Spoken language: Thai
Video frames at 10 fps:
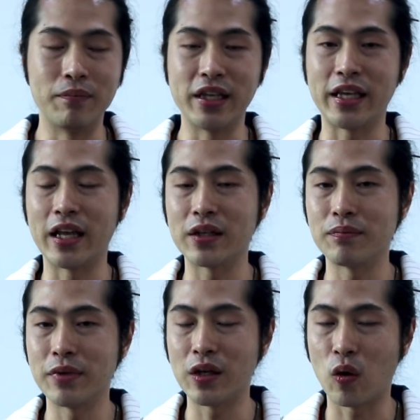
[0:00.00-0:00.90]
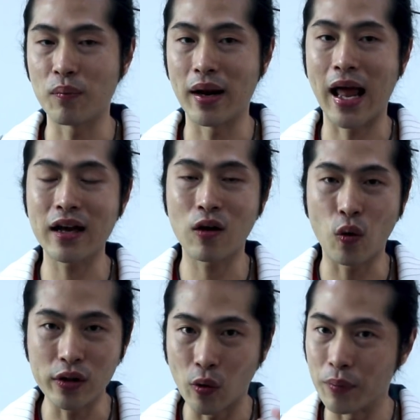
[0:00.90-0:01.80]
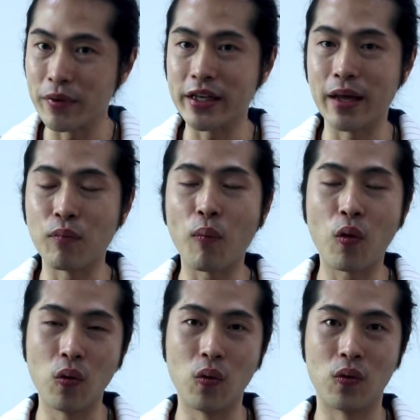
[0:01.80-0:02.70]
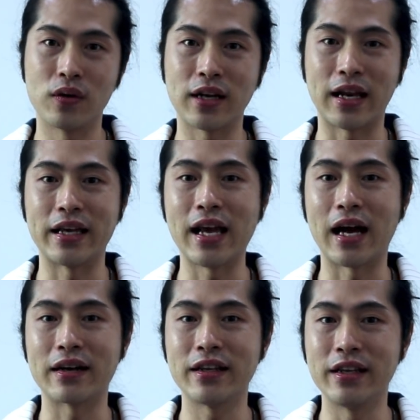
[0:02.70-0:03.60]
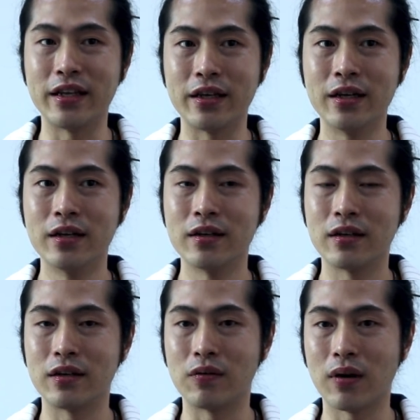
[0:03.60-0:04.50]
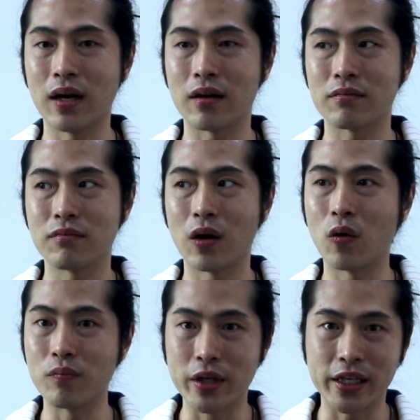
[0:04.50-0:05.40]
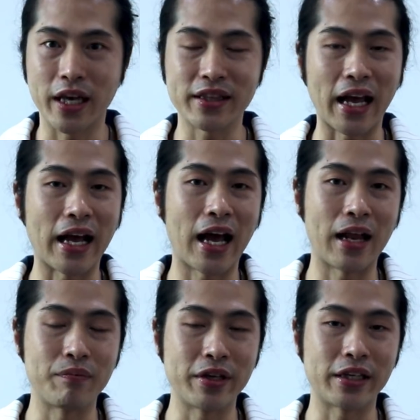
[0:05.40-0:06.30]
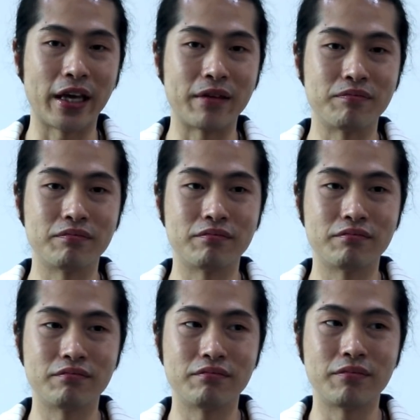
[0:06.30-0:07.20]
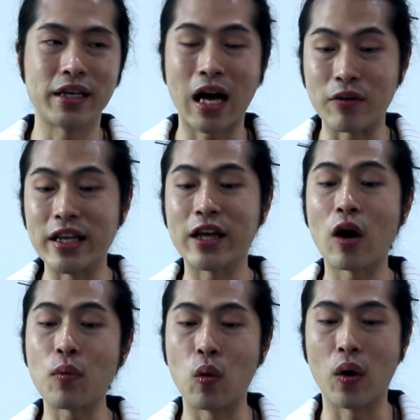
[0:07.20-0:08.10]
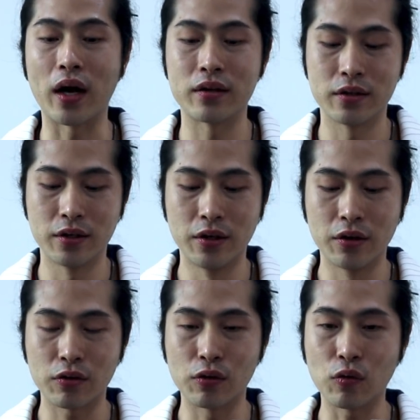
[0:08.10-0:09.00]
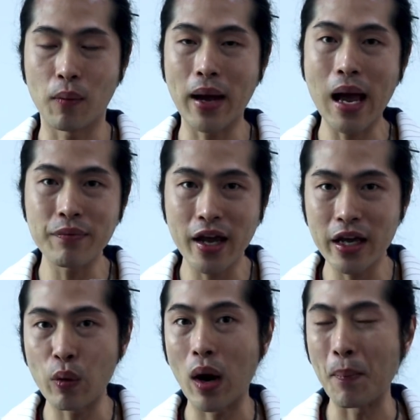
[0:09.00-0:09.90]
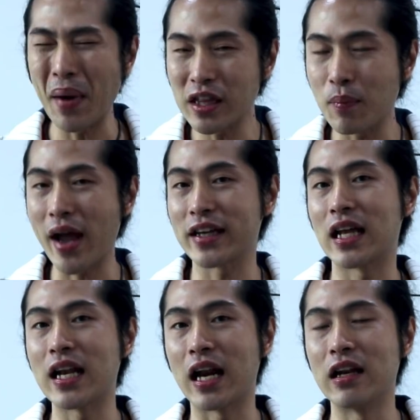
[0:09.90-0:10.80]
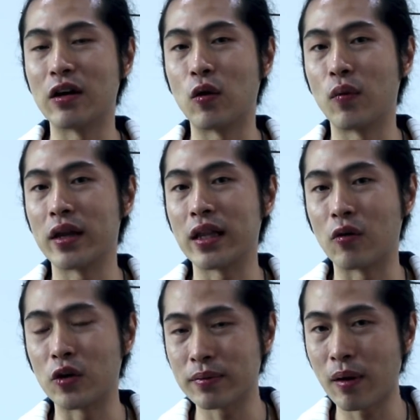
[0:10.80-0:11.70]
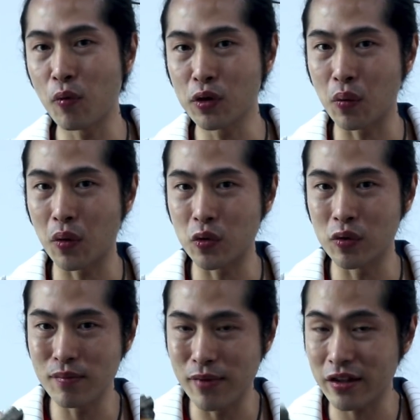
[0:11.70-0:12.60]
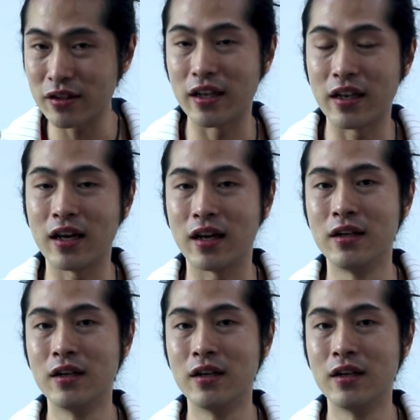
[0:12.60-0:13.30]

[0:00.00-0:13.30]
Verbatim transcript: มีเกณฑ์มีคนมารักคนโสดมีเกณฑ์พบคู่หลาย ๆ อย่างที่ดี หรือว่าบางคนมีเกณฑ์แต่งงานมีเกณฑ์มีข่าวดีในครอบครัว ส่วนสุขภาพนี่ให้ระวังไม่สบายกระทันหันเลยคนวันเสาร์ โดยเฉพาะผู้สูงอายุนี่มีอุบิเหตุนะฮะ